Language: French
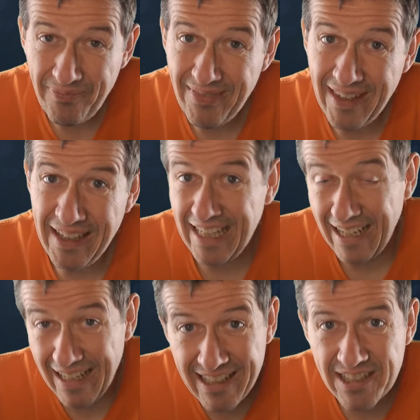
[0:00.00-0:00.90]
Et
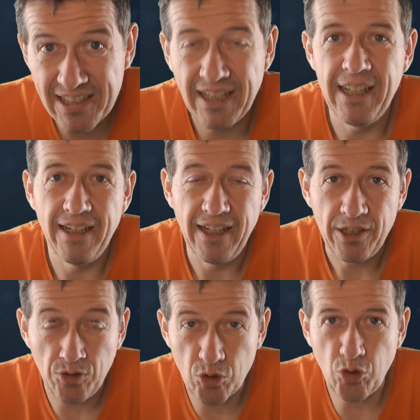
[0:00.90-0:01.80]
Alex,
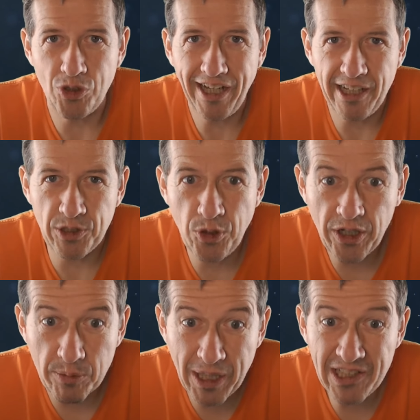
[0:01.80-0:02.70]
notre narrateur, eh
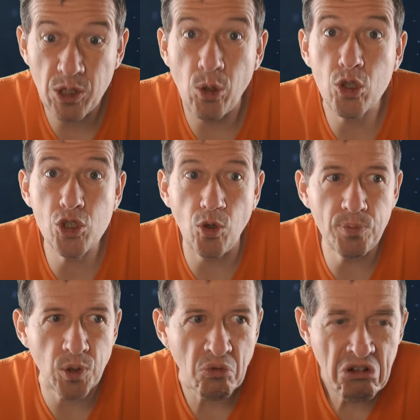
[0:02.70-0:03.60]
bien, c'est leur
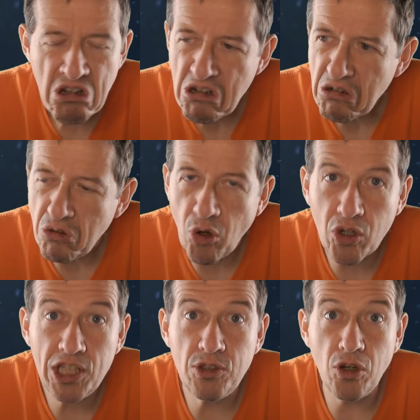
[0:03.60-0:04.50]
champion, leur
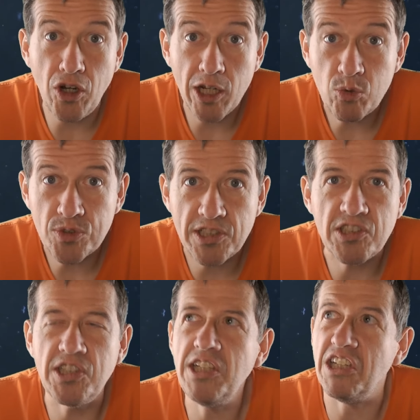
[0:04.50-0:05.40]
leader
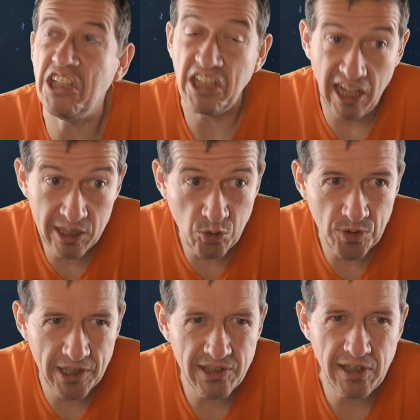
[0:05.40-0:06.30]
incontesté et
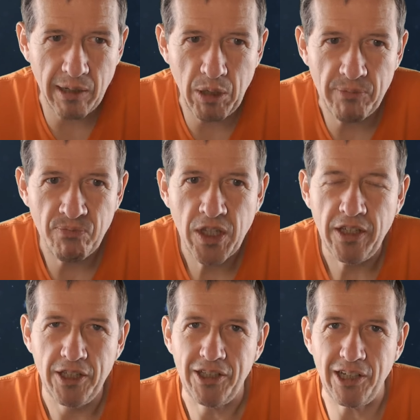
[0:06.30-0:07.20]
incontestable.
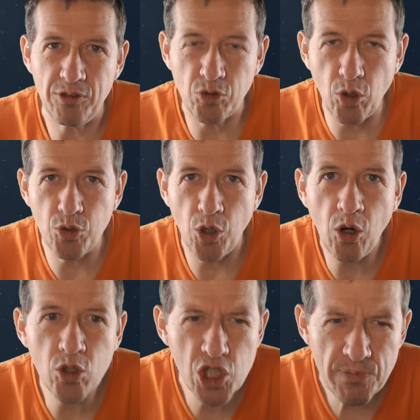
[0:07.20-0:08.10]
Il a une gueule
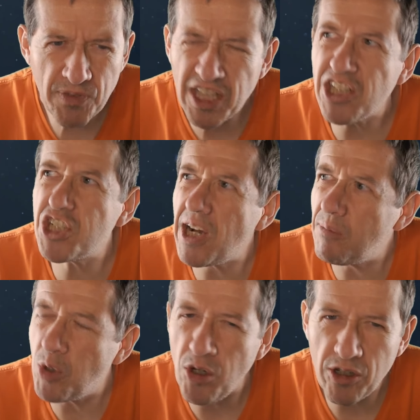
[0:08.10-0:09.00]
d'ange, il est
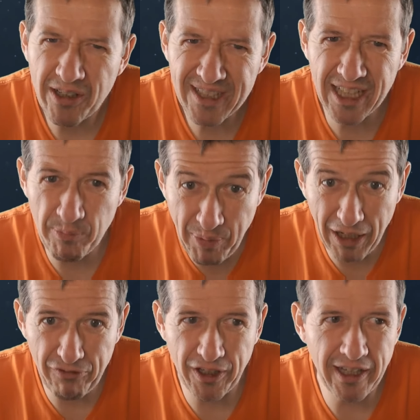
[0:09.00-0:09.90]
charmeur, il est
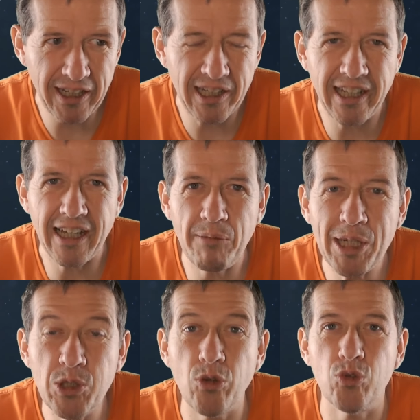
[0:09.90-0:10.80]
pervers, il est
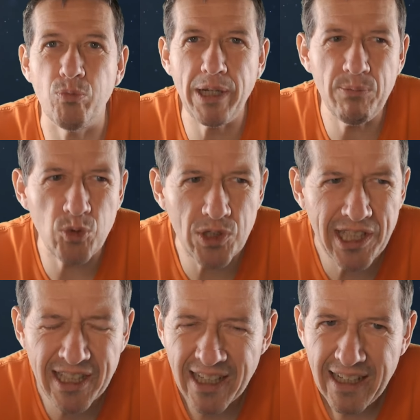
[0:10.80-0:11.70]
amateur de belle
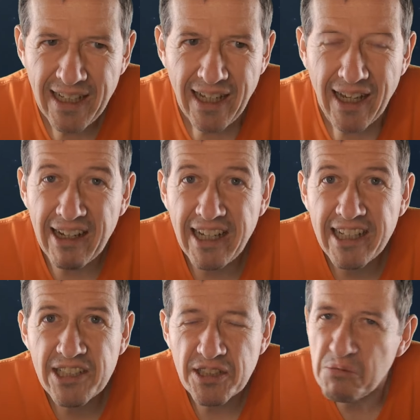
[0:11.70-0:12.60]
musique.
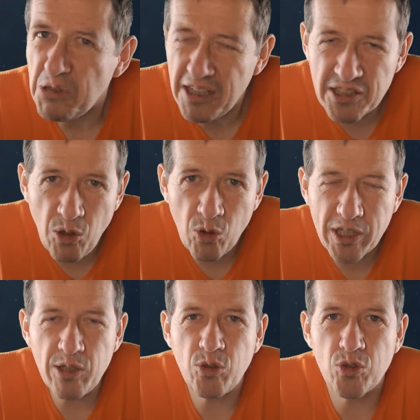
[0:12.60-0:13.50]
Alex, eh en
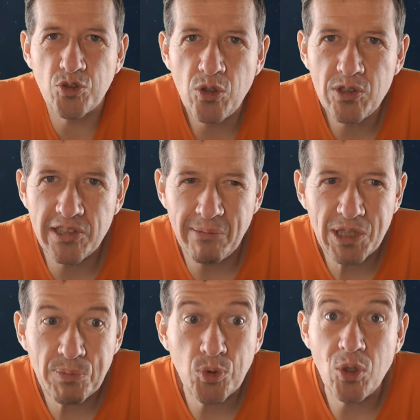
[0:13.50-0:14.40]
quelque sorte, c'est un petit
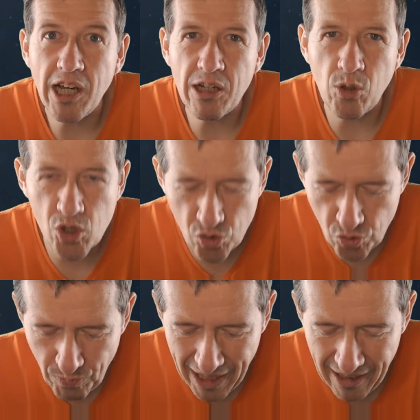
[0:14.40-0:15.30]
peu l'archange du
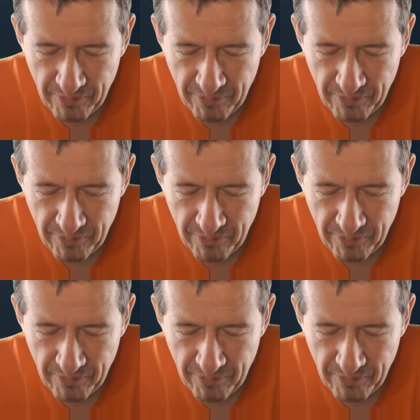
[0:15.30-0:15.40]
mal.